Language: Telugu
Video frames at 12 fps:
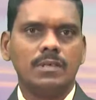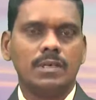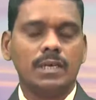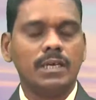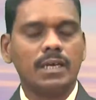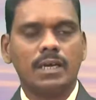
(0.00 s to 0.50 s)

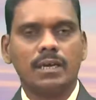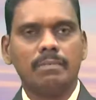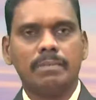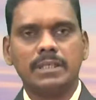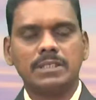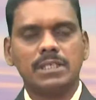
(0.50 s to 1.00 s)
రకరకాల
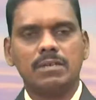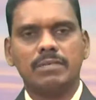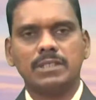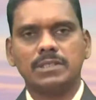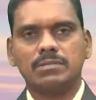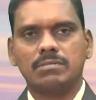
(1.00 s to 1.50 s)
ప్రశ్నలు
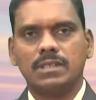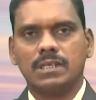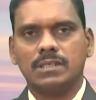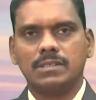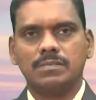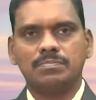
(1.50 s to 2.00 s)

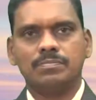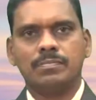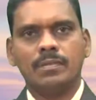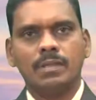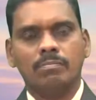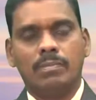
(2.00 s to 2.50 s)
వేస్తున్నారండి
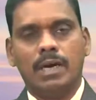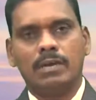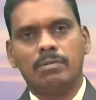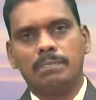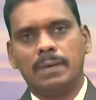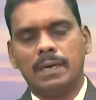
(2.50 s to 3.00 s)

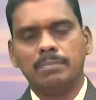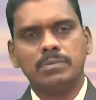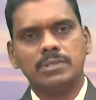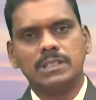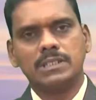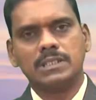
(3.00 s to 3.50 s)
మానవుడు
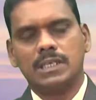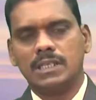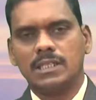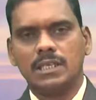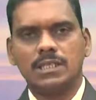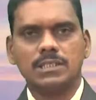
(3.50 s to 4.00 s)
పాపం
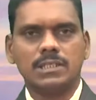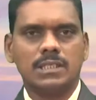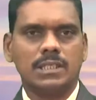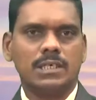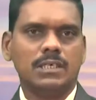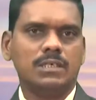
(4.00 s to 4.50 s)
చేస్తాడని తెలుసు
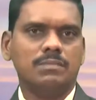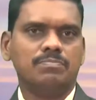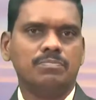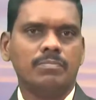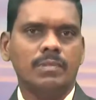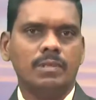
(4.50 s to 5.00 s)
కదా
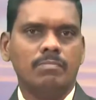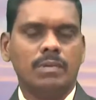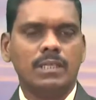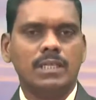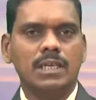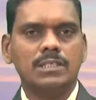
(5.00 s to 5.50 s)

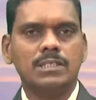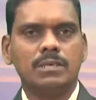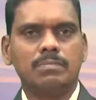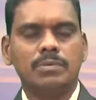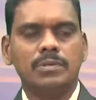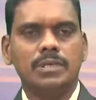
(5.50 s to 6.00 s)
మరి
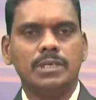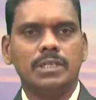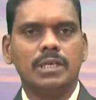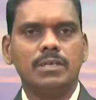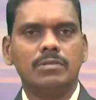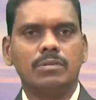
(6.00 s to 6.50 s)
తెలిసినప్పుడు
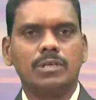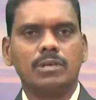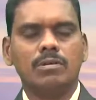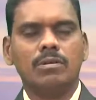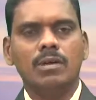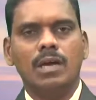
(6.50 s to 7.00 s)
ఏదైనా
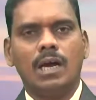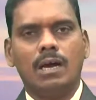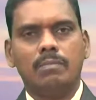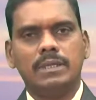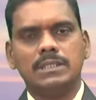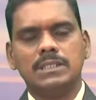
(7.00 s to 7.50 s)
తోటలో ఆ
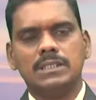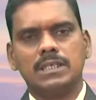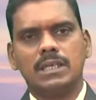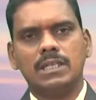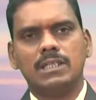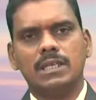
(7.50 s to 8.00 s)
మంచి
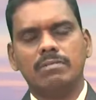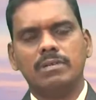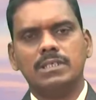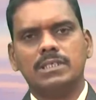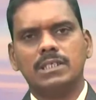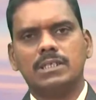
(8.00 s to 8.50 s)
చెట్ల
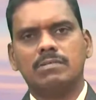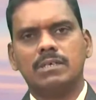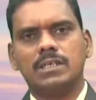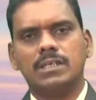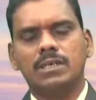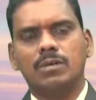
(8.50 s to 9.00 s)

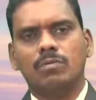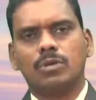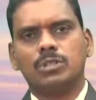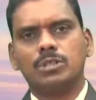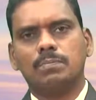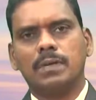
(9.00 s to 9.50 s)
తెలివినిచ్చేటువంటి
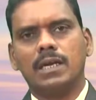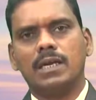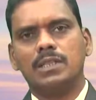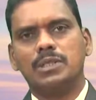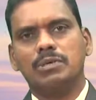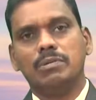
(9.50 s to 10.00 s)

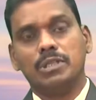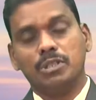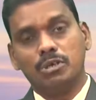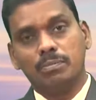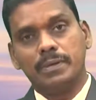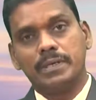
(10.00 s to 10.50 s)
వృక్షఫలాన్ని దేవుడు
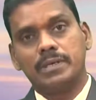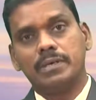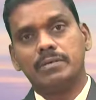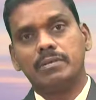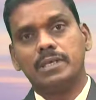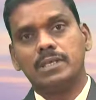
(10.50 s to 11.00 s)
ఎందుకు
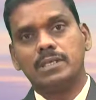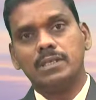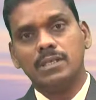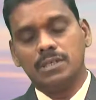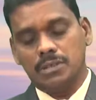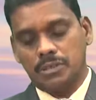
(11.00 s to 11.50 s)
పెట్టాడు అని
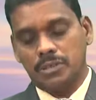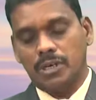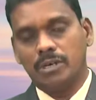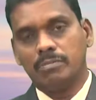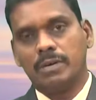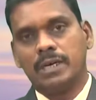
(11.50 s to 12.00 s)

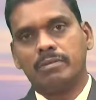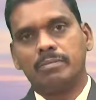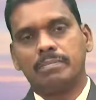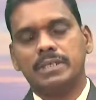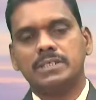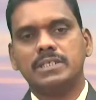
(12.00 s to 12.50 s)
ఈనాడు
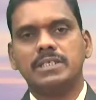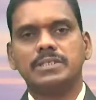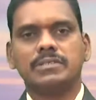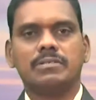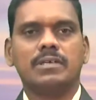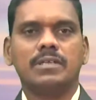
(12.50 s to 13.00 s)
మానవుడు
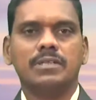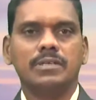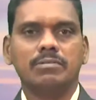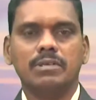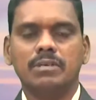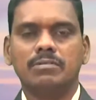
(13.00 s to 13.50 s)
ప్రశ్నేస్తున్నాడు
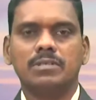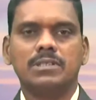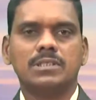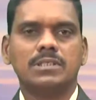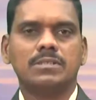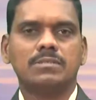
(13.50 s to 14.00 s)
దేవుడిని గురించి